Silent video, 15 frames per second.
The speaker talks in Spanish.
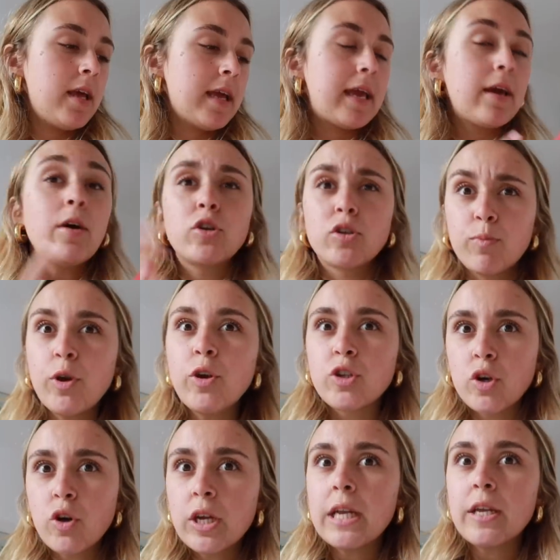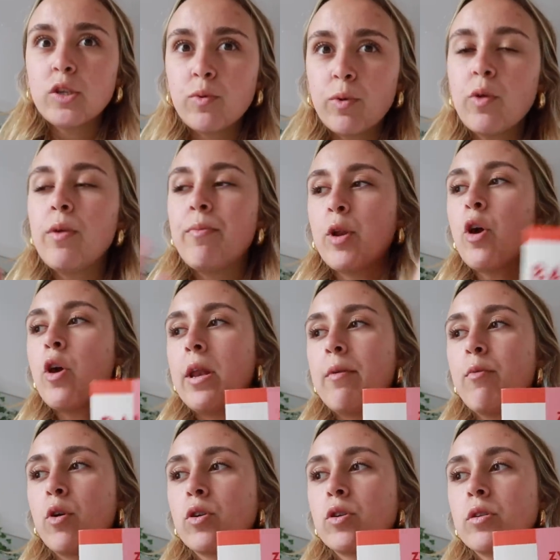Que, bueno, os tengo que subir un vídeo de
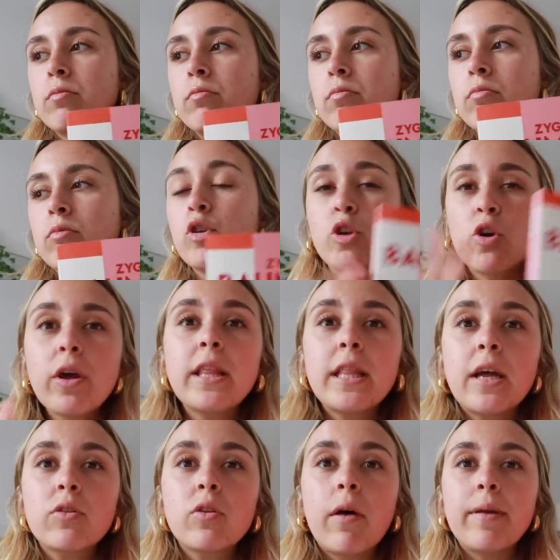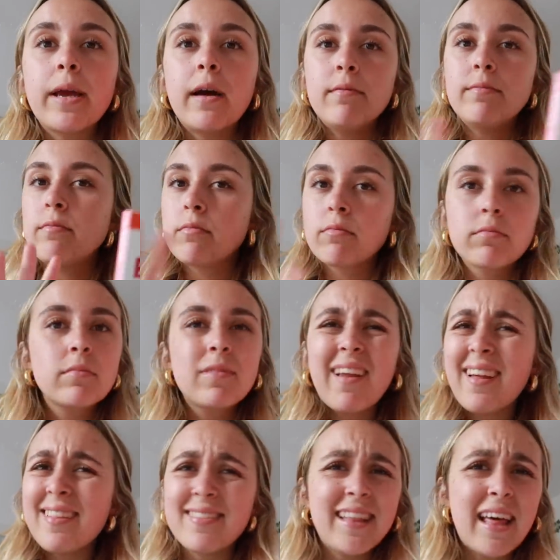libros. Lo tengo que editar todavía.
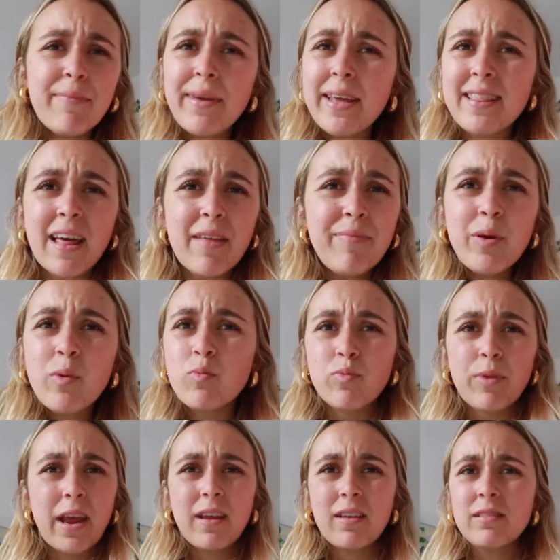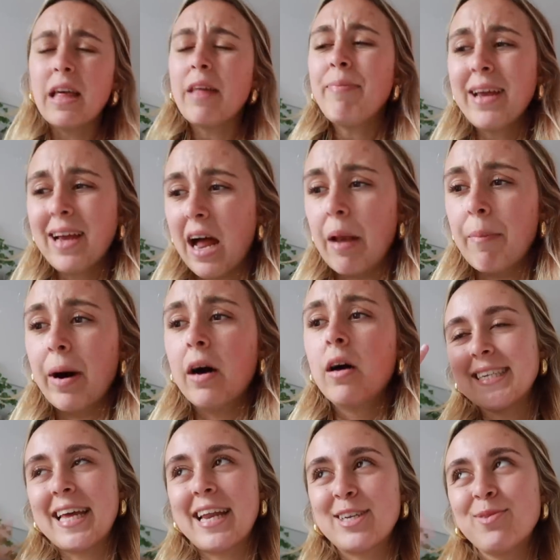Dadme, un break, dadme calma.
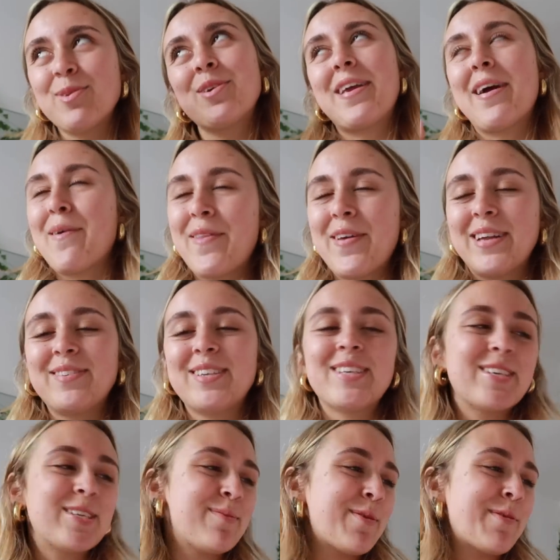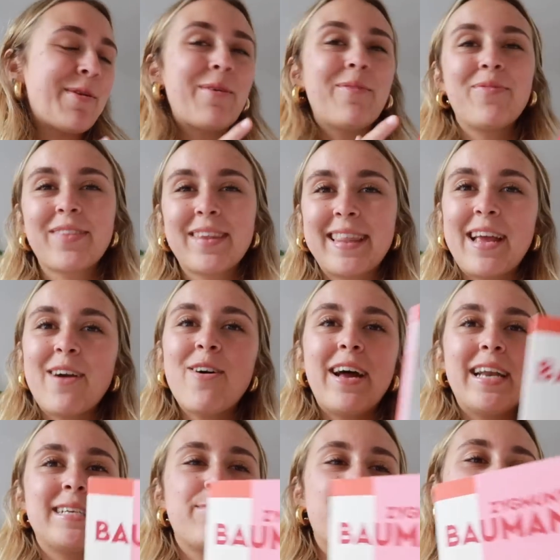Estará subido ya cuando hayáis visto esto, pero bueno. Tengo
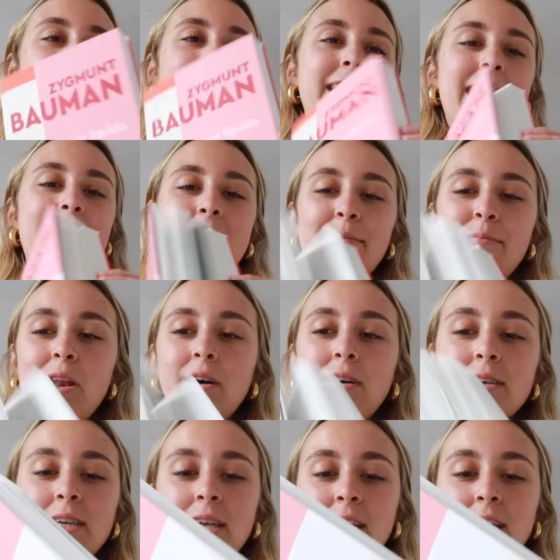ganas de, de leérmelo.